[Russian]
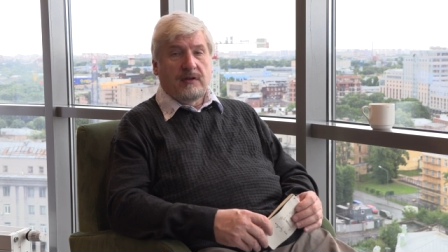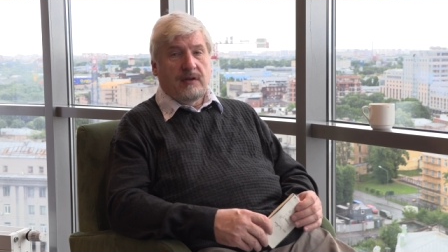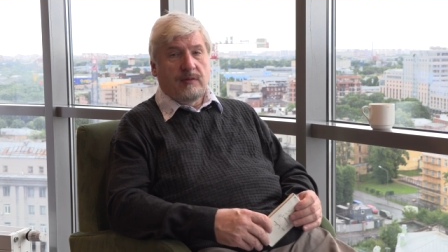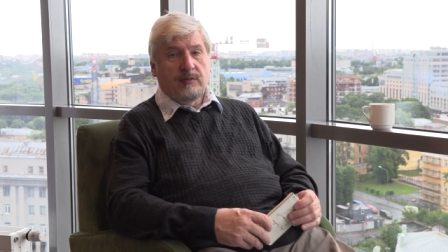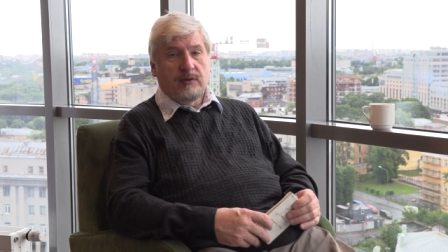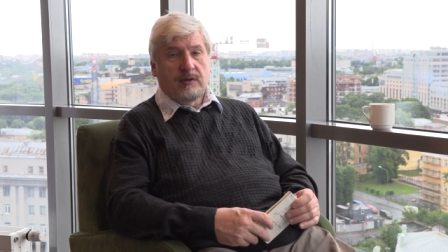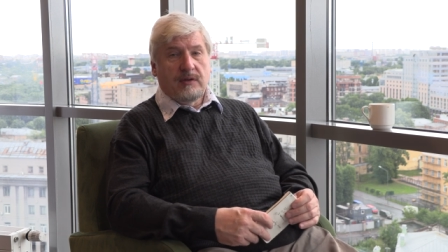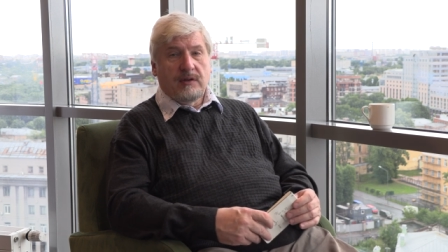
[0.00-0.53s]

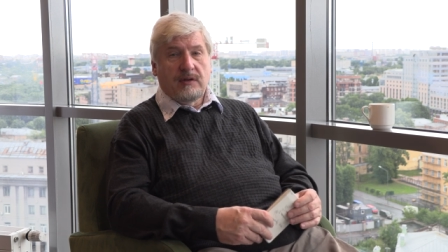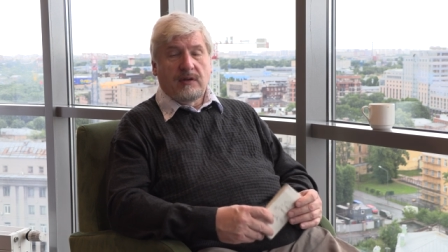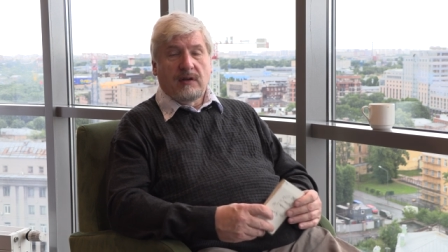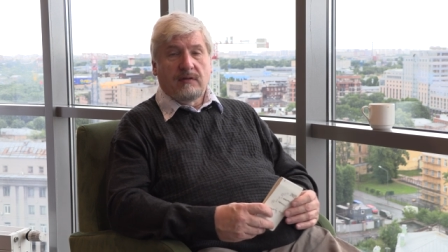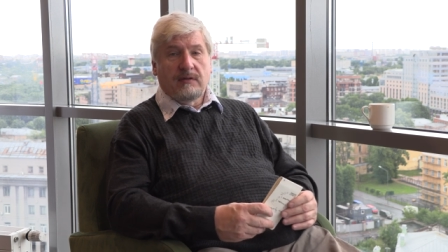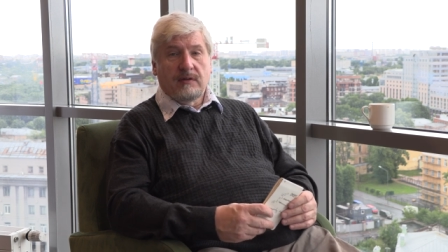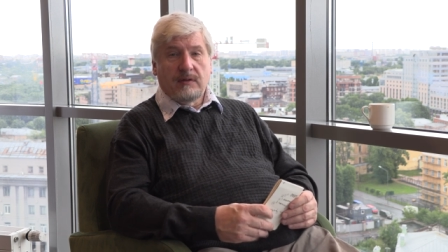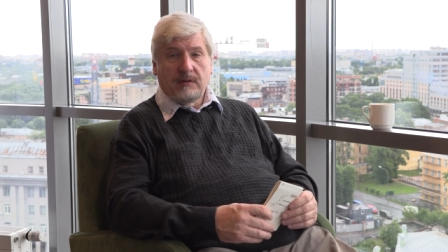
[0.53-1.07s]
работает
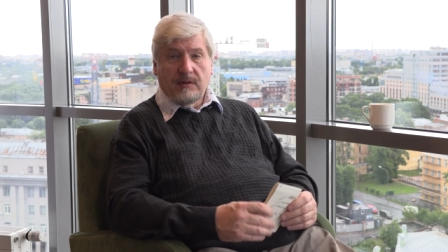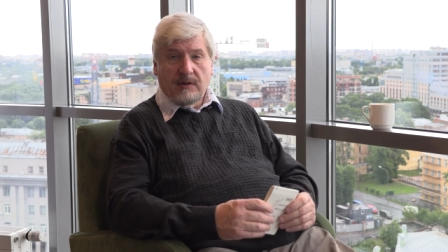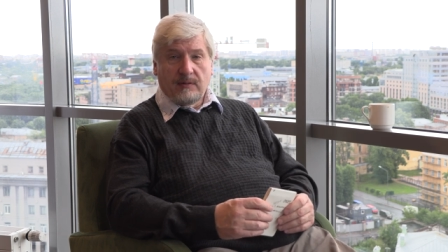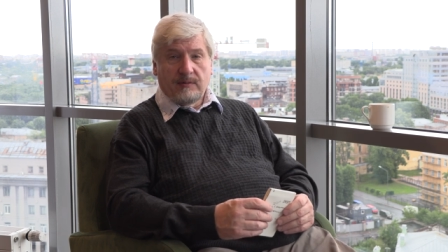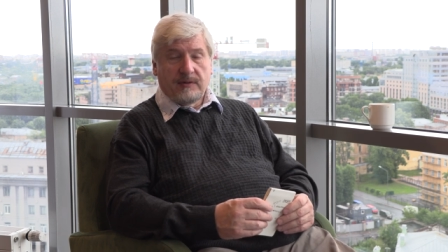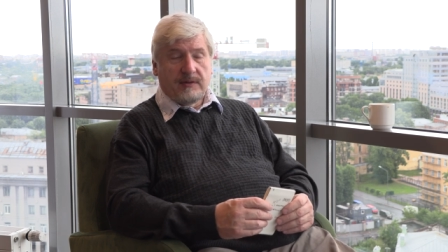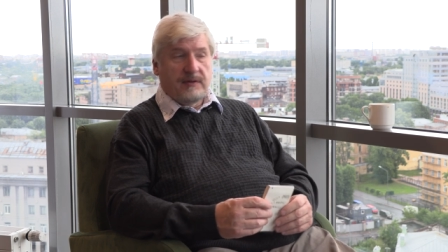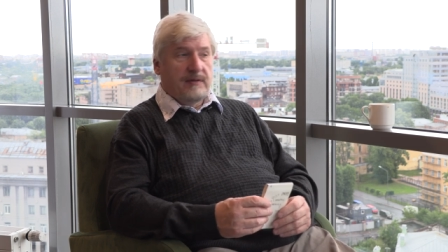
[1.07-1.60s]
давно,
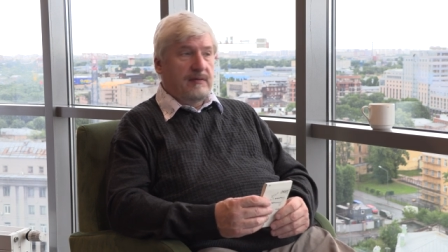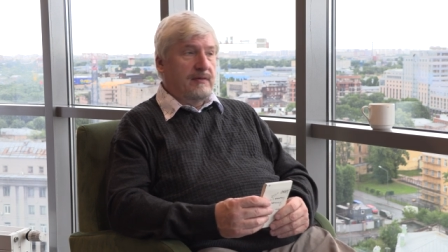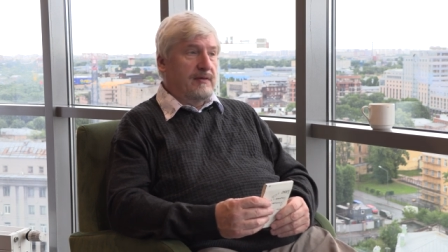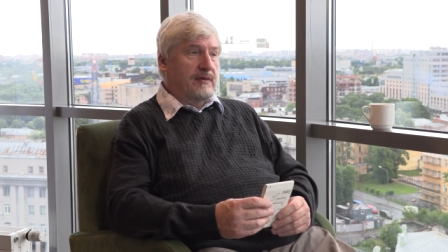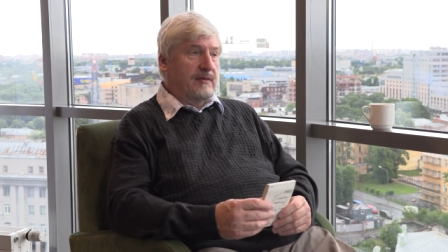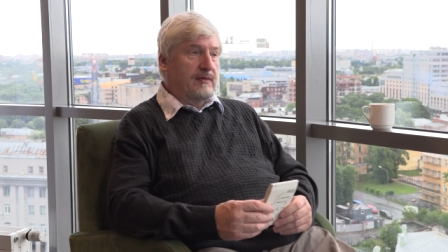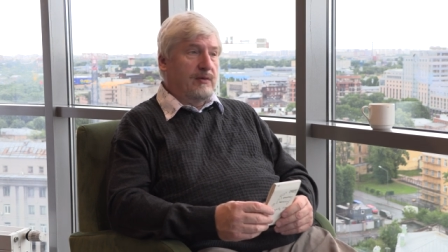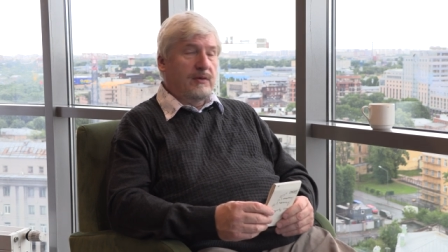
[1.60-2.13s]
там,
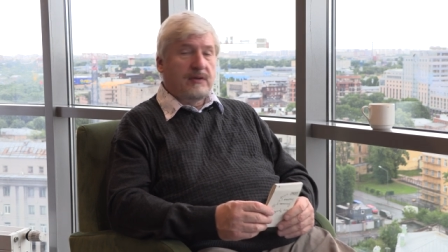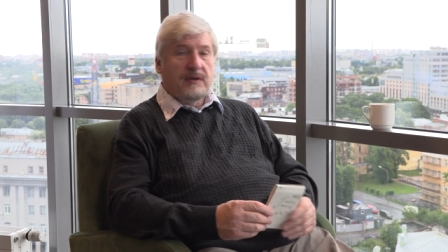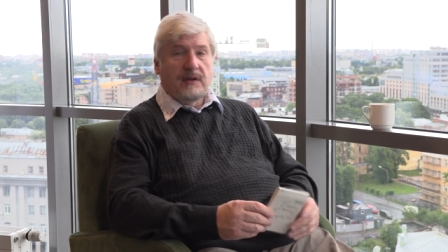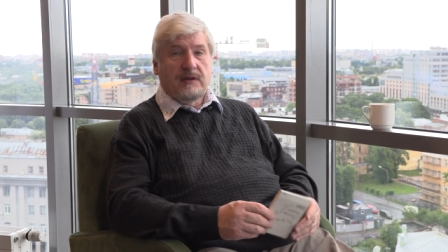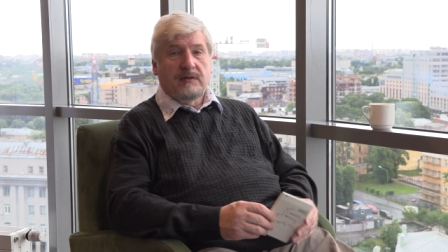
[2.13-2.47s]
с 93